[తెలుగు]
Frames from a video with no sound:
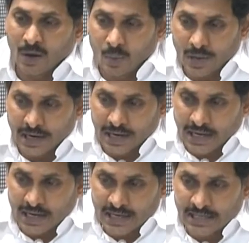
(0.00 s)
వీళ్ళని
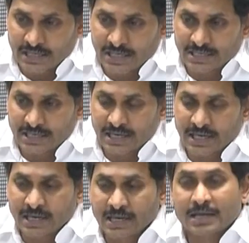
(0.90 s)
ఎంకరేజ్ చేసి
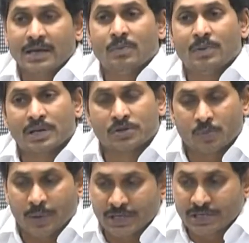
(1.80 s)
వీళ్ళతో
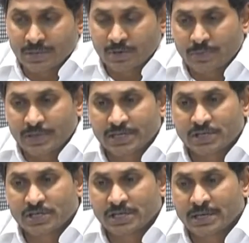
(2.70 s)
పరిశ్రమలు
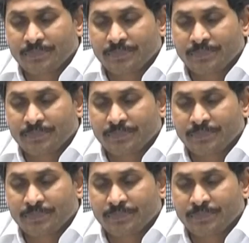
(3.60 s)
పెట్టించి